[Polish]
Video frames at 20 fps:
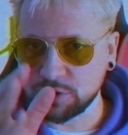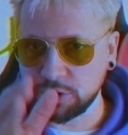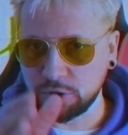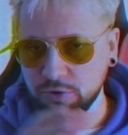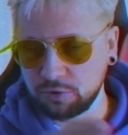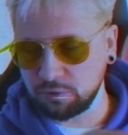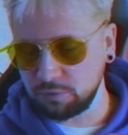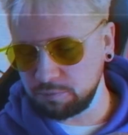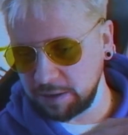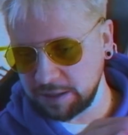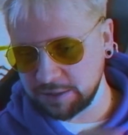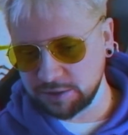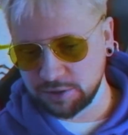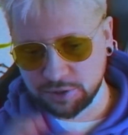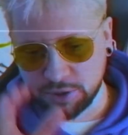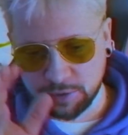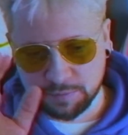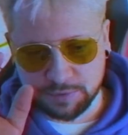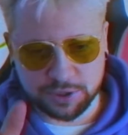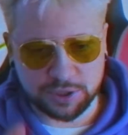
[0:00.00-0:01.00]
Soku,
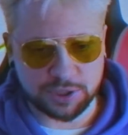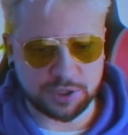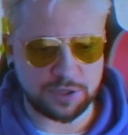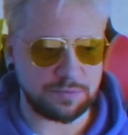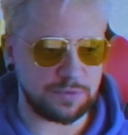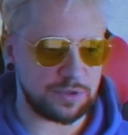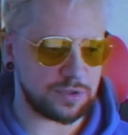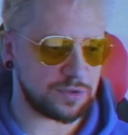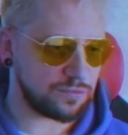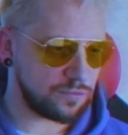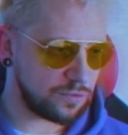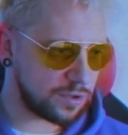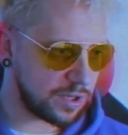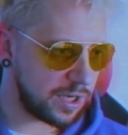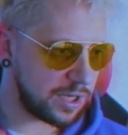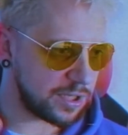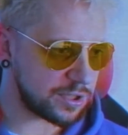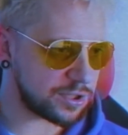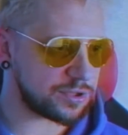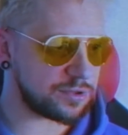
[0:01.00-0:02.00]
bardzo dobrze, że się mnie
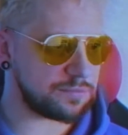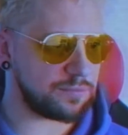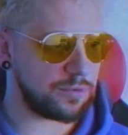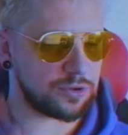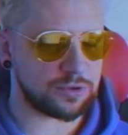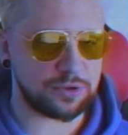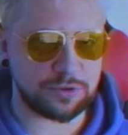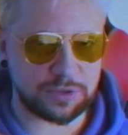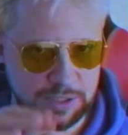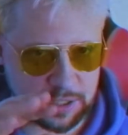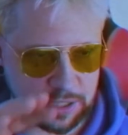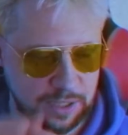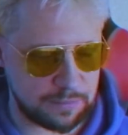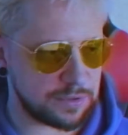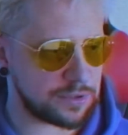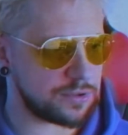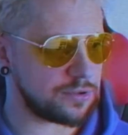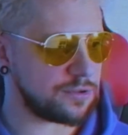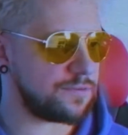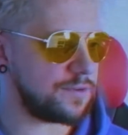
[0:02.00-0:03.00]
słuchasz, mordo
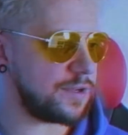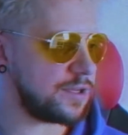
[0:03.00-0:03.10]
nagramy coś